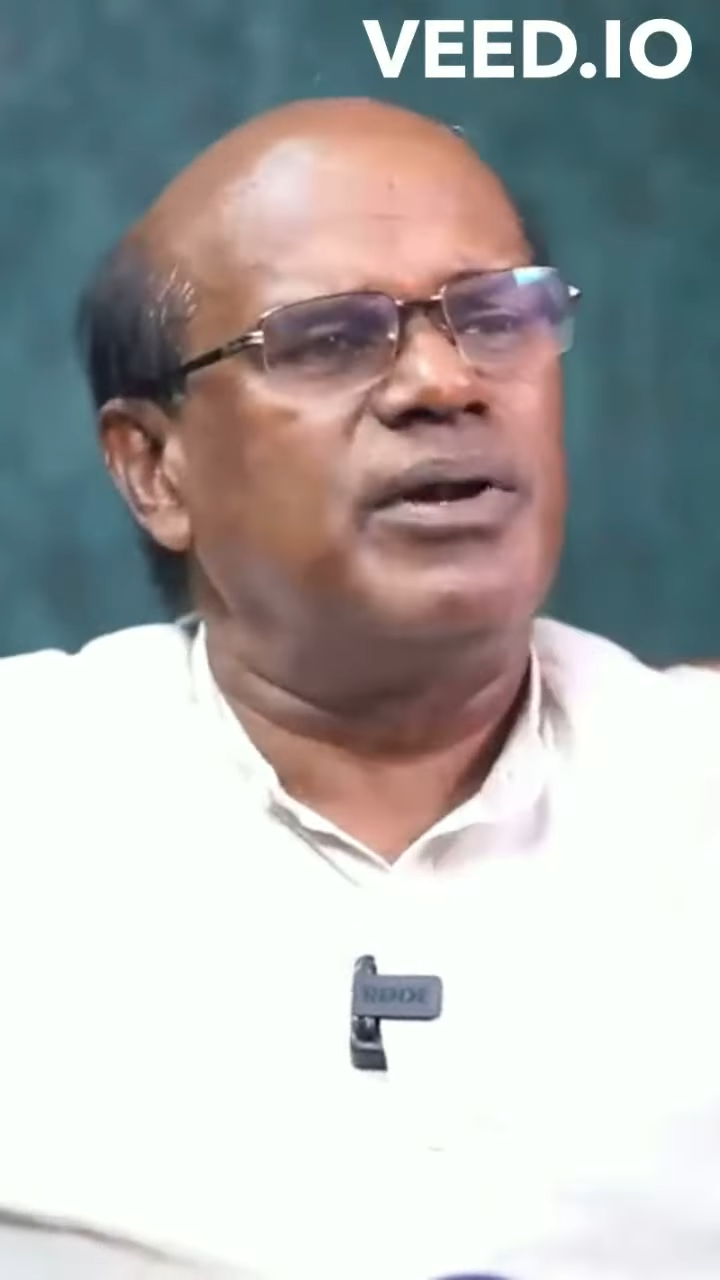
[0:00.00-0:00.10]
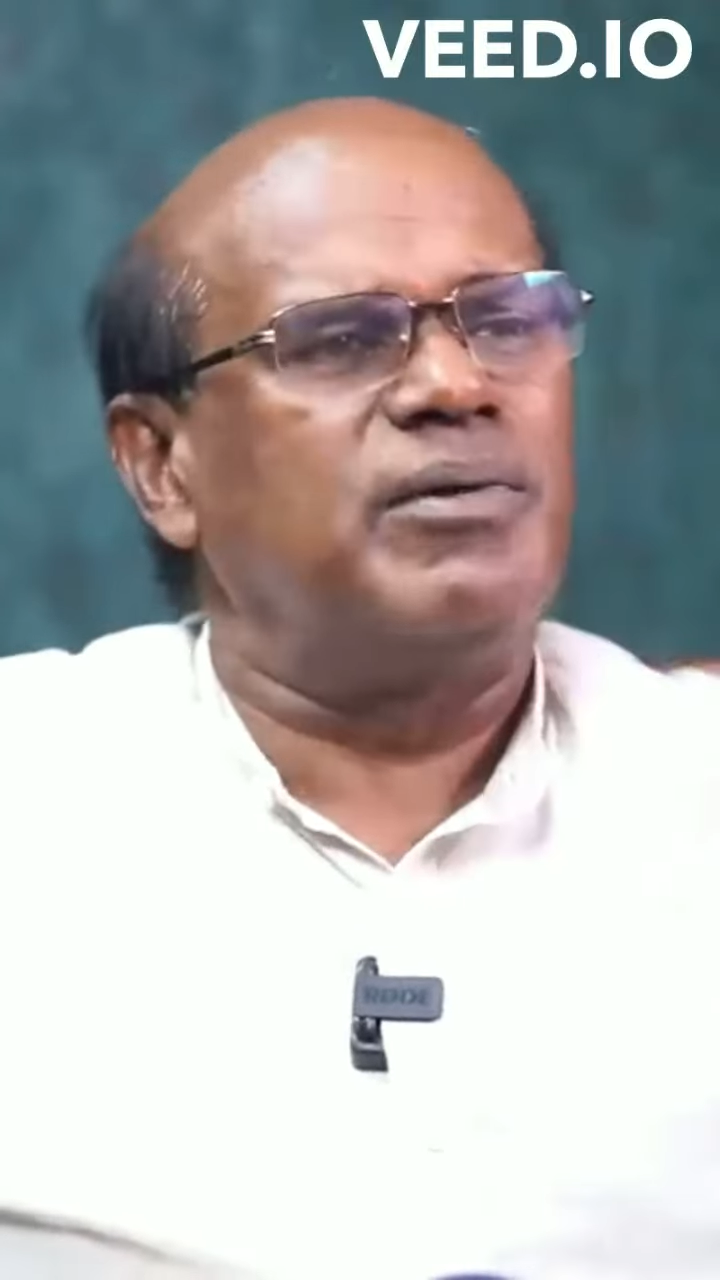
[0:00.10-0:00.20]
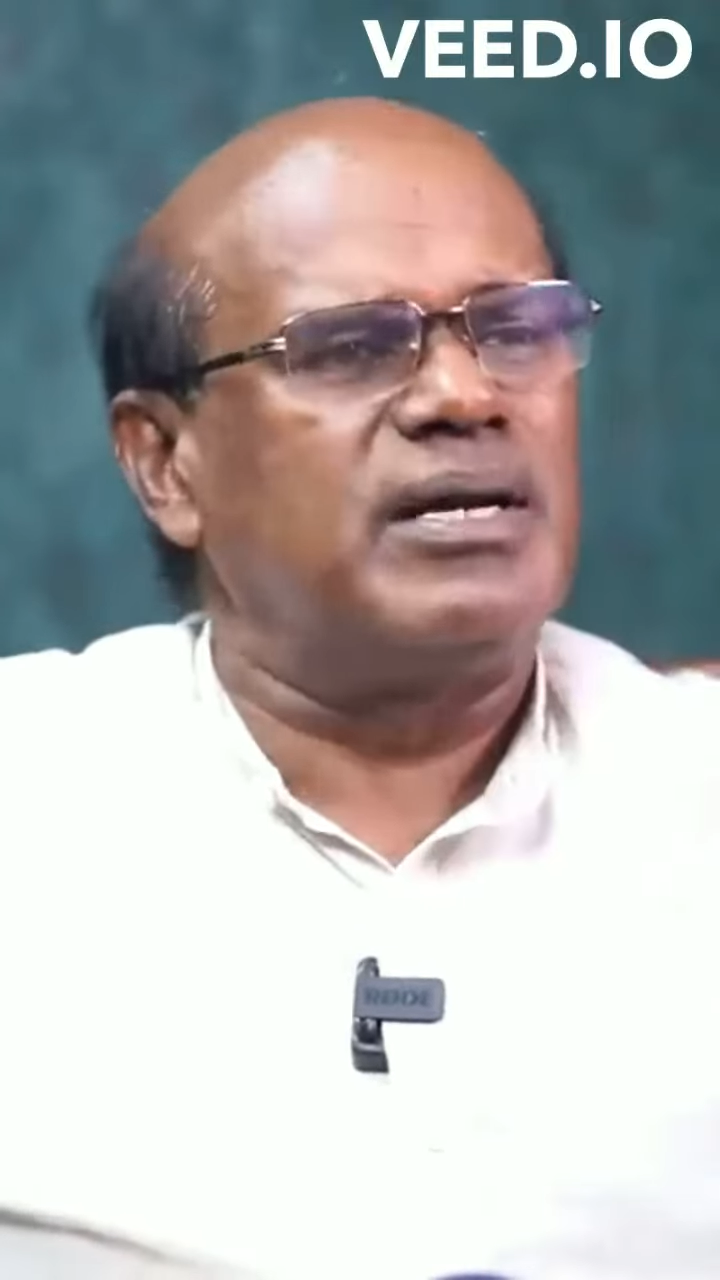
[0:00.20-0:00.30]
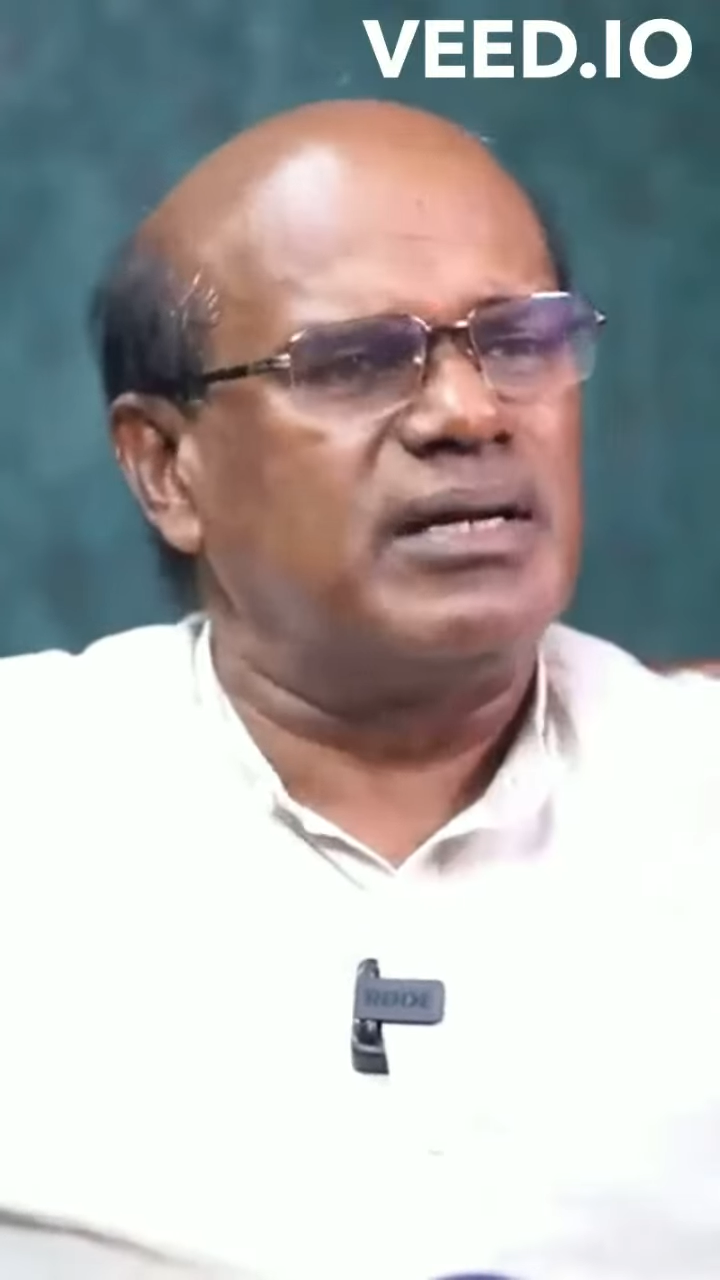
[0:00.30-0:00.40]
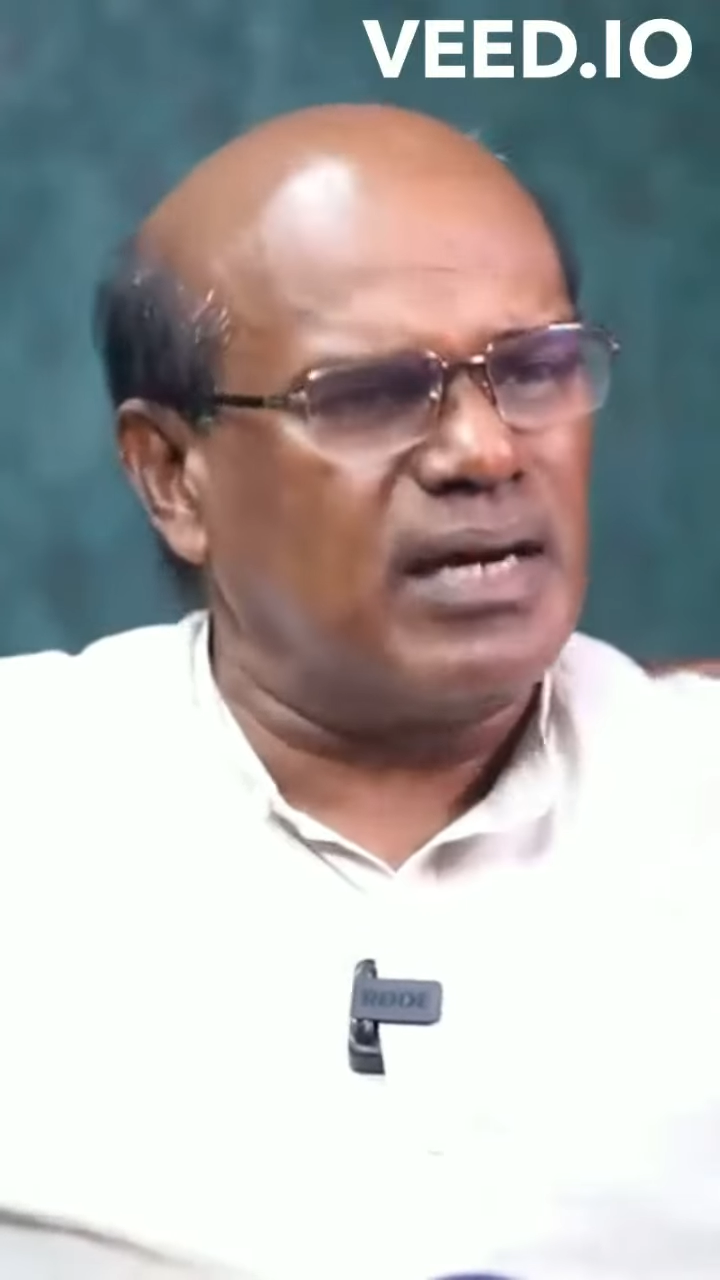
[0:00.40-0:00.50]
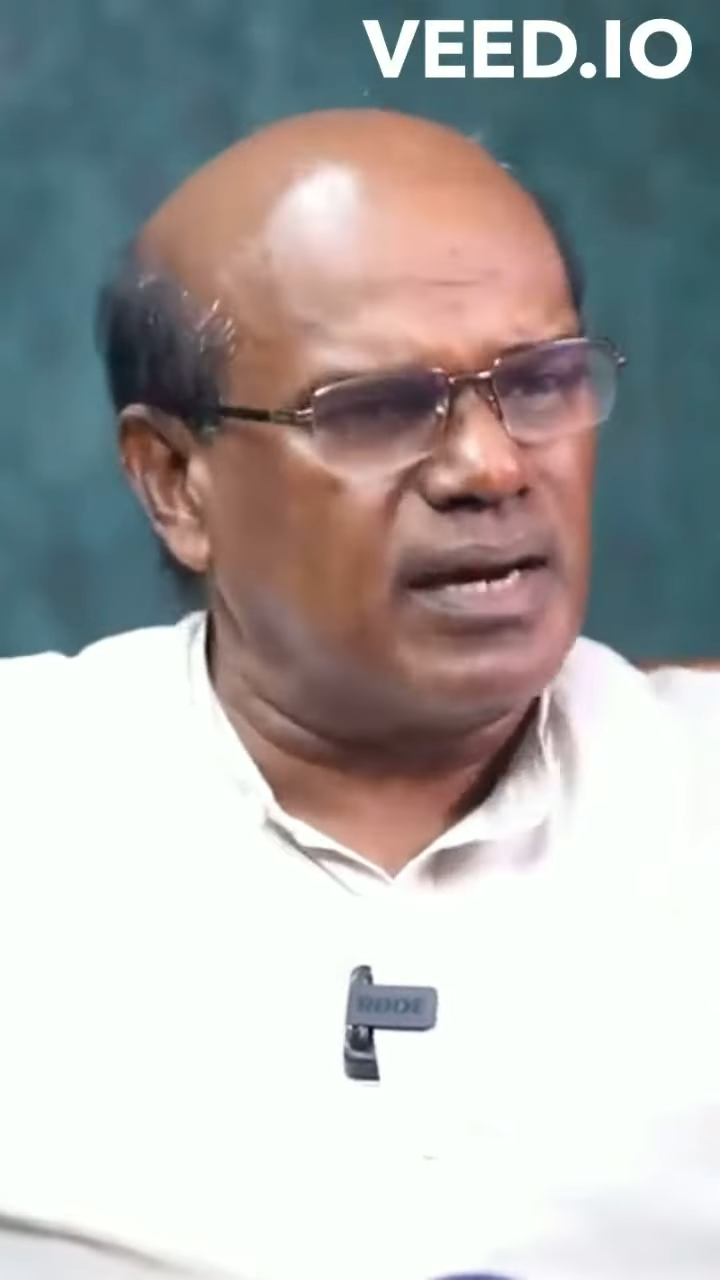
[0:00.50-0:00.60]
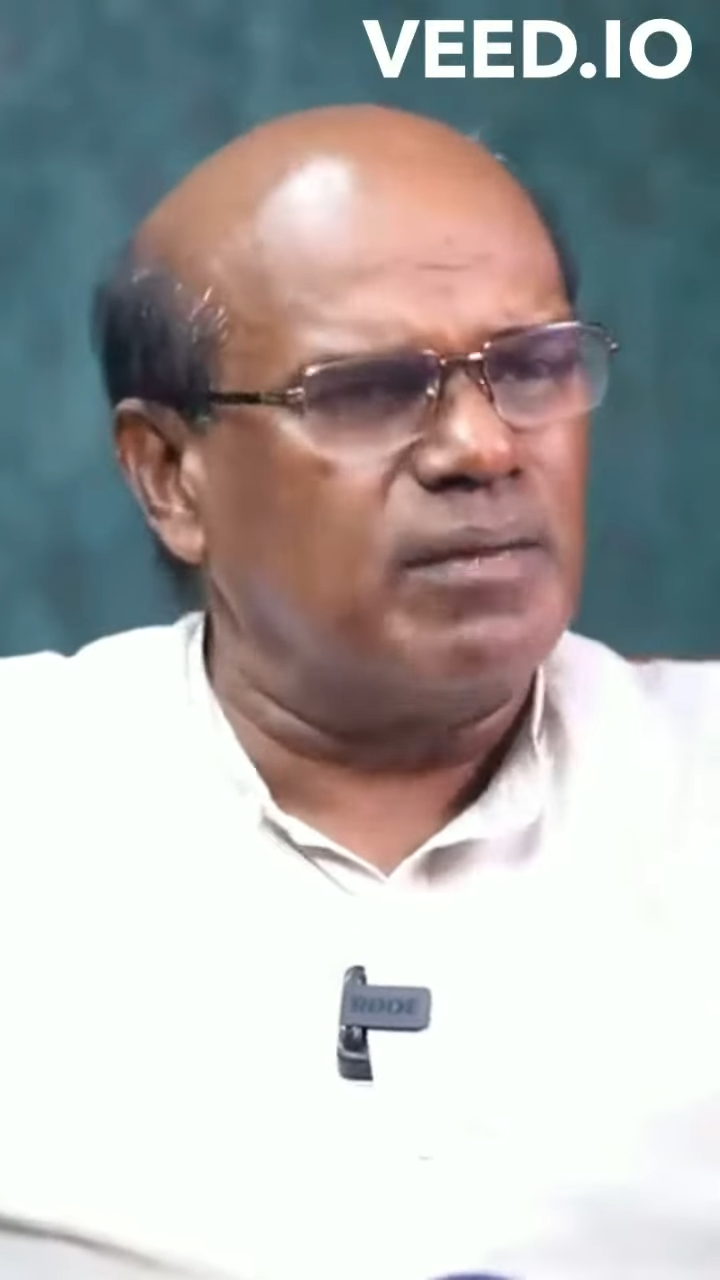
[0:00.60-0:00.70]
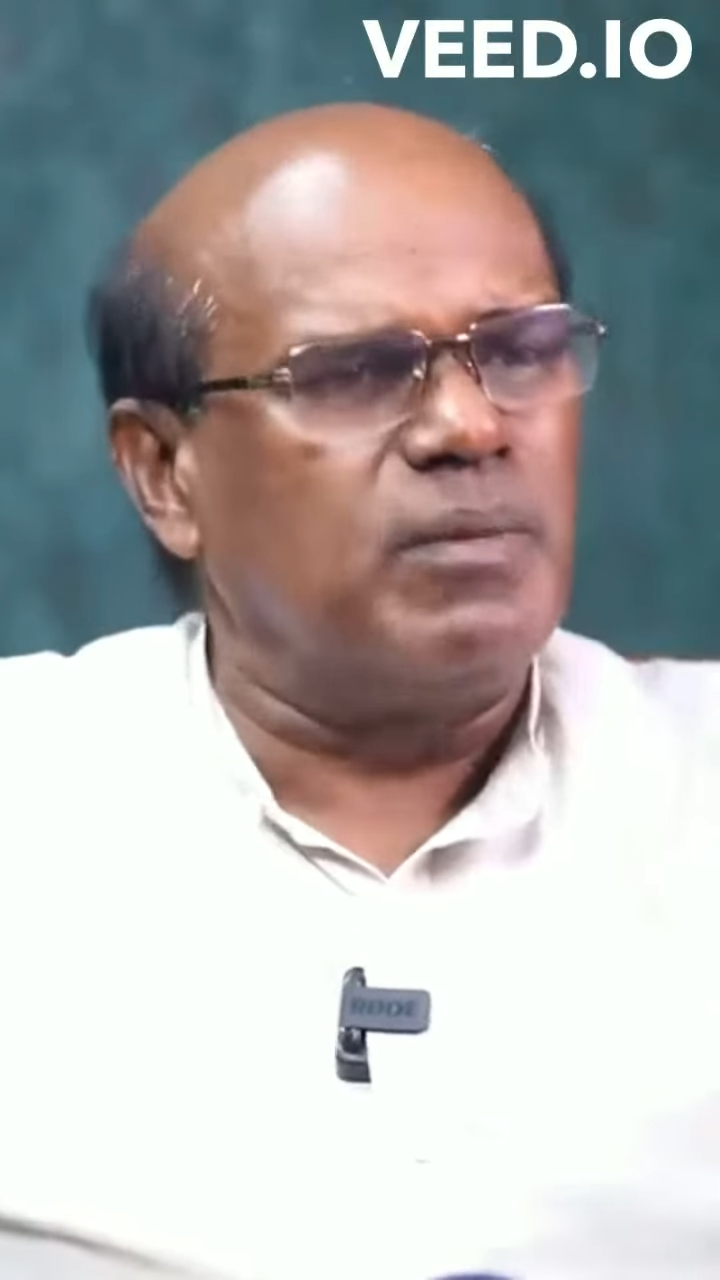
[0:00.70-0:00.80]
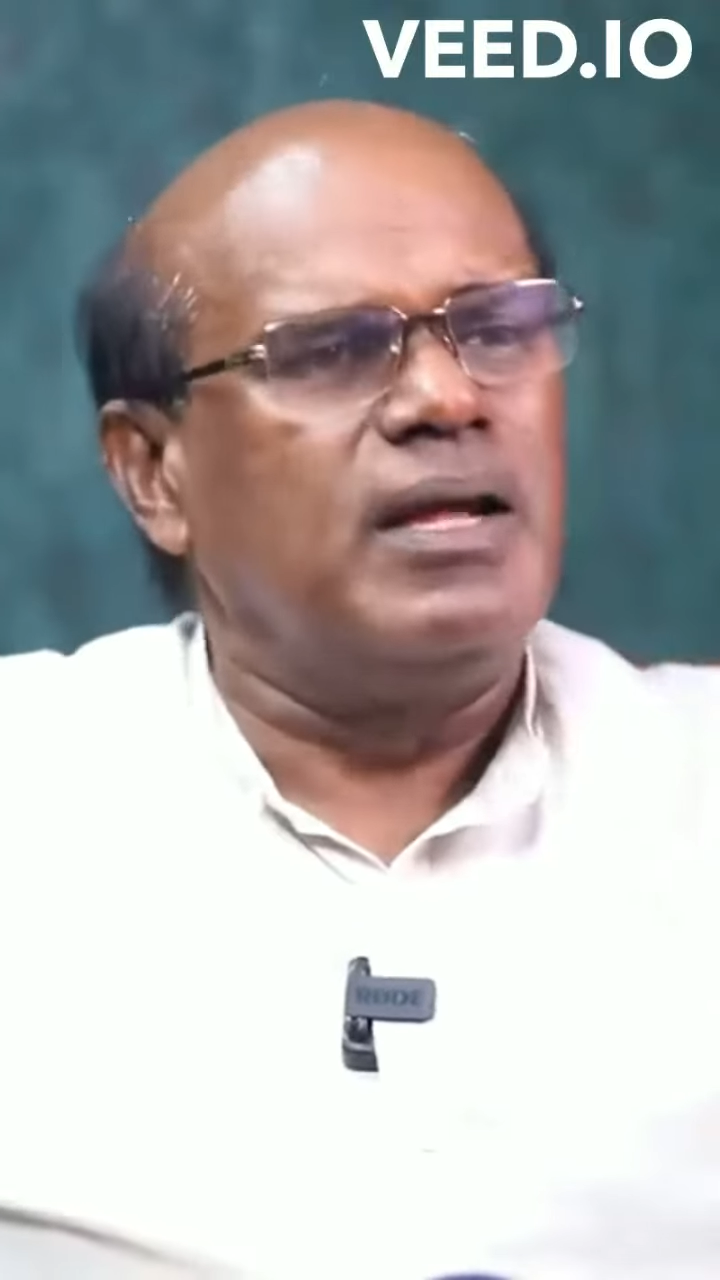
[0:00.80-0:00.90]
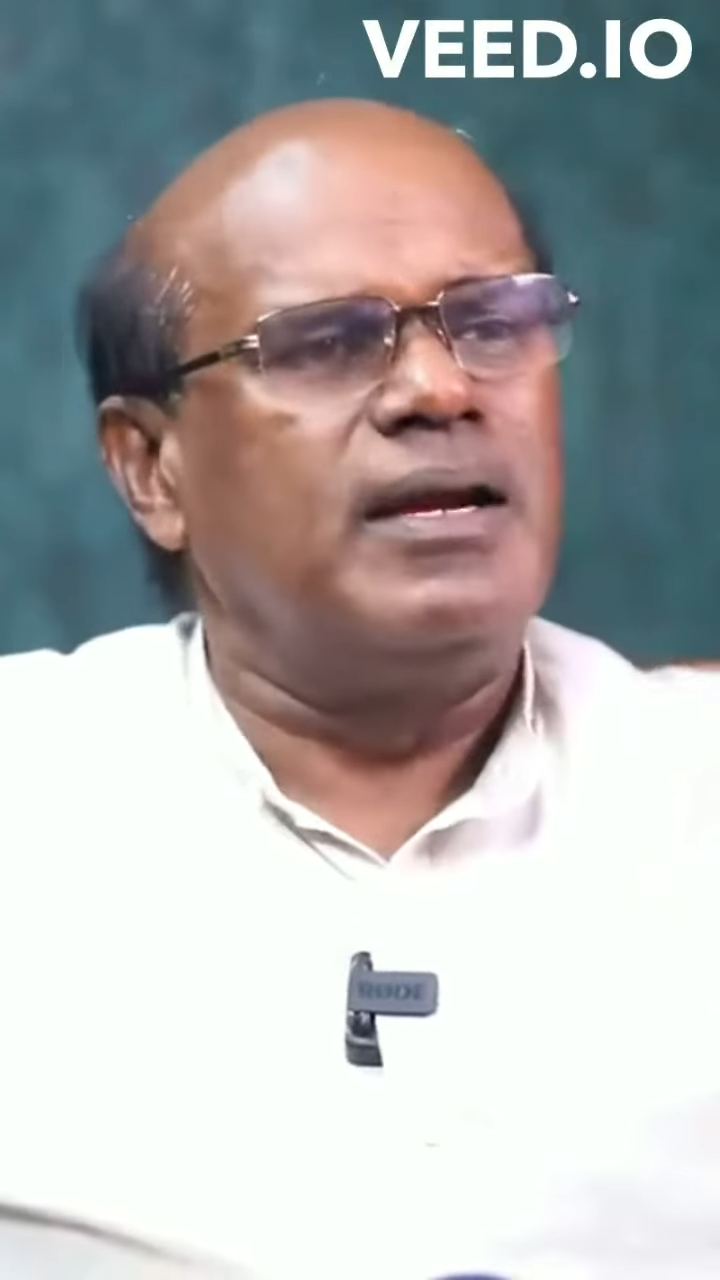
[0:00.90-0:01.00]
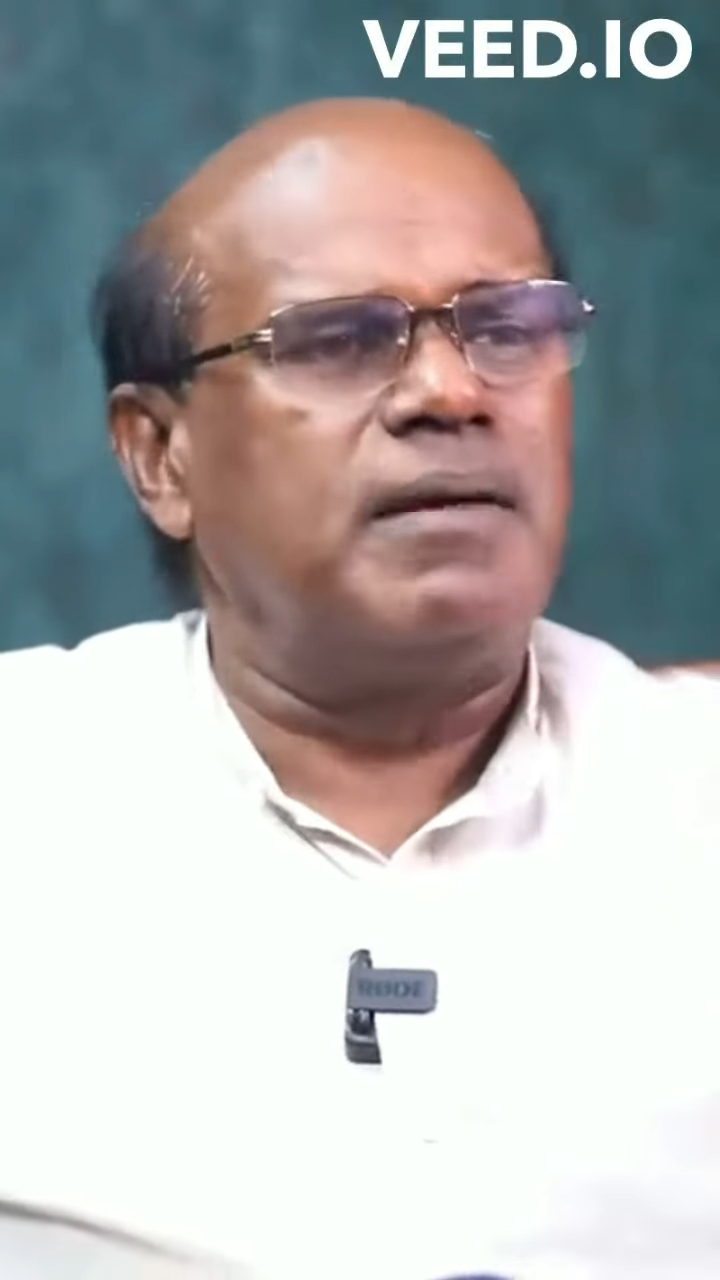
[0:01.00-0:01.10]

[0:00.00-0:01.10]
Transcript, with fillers: உயர்வாரு காரணம்